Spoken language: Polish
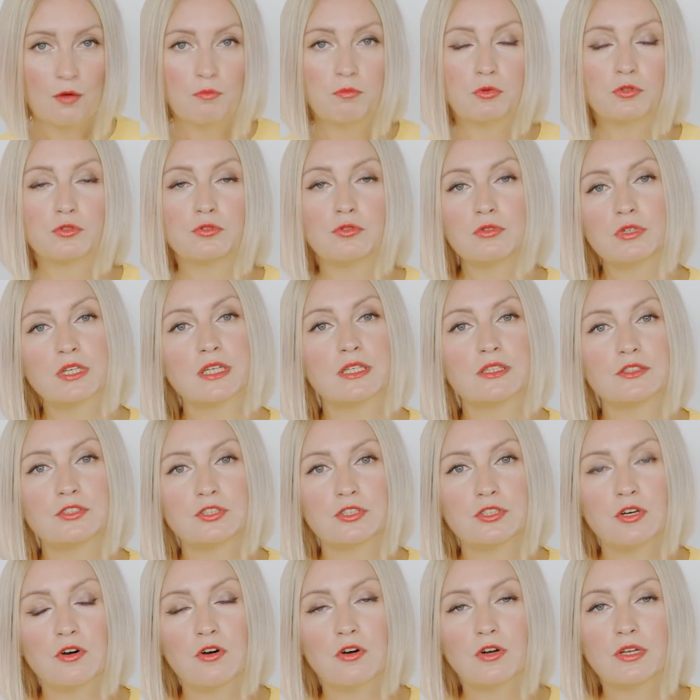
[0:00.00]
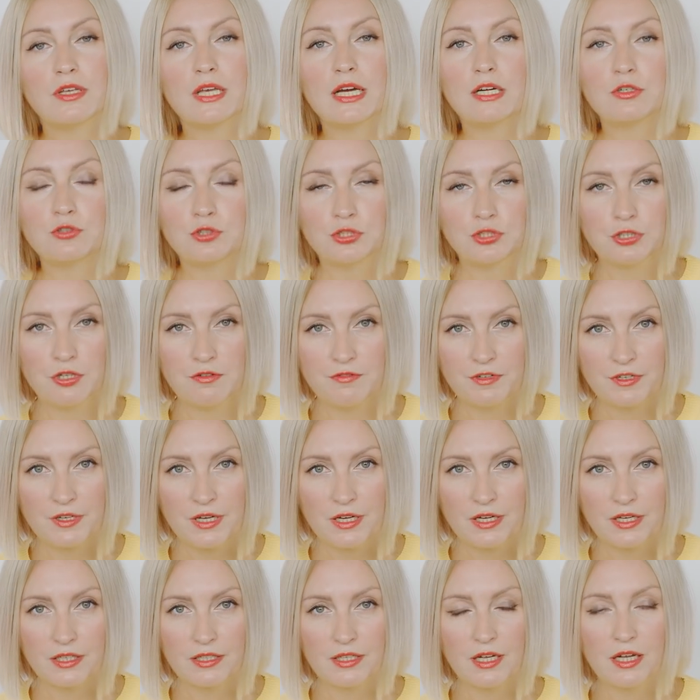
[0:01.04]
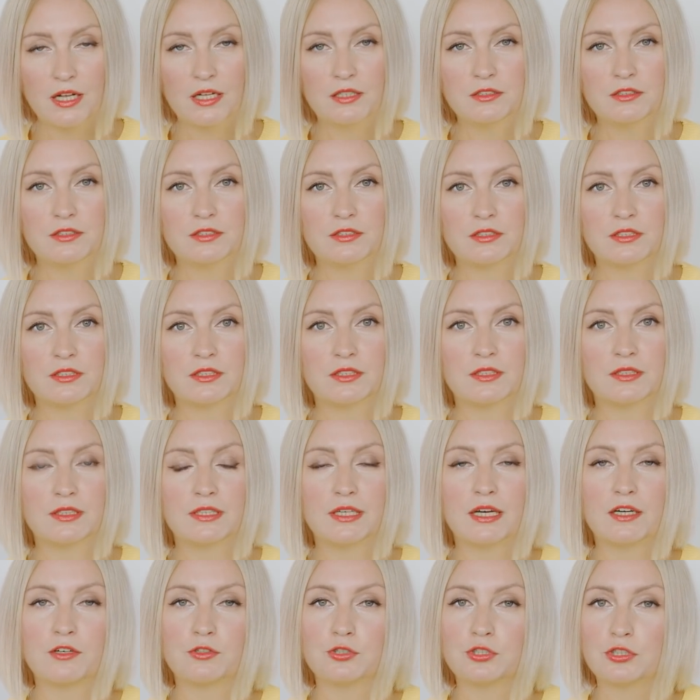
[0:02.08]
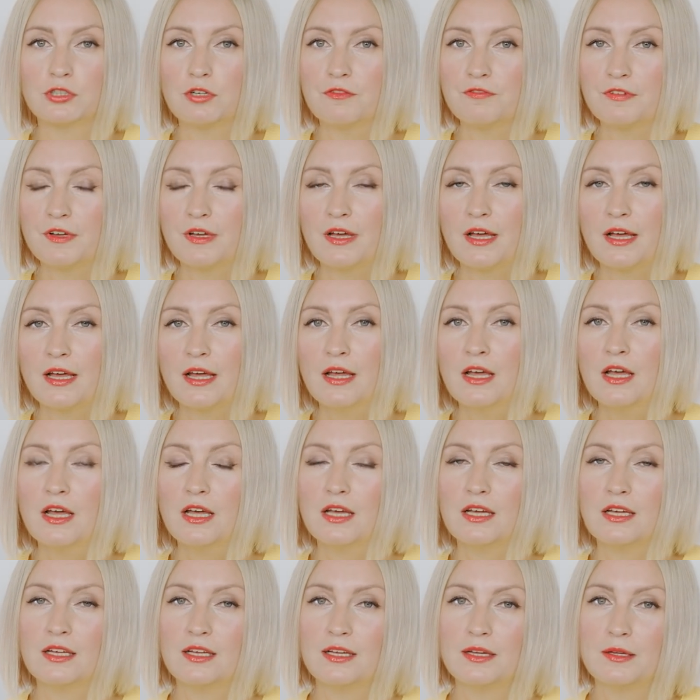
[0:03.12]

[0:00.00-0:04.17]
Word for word: po drugie jest to jakościowe young adult, y, jakościowe y,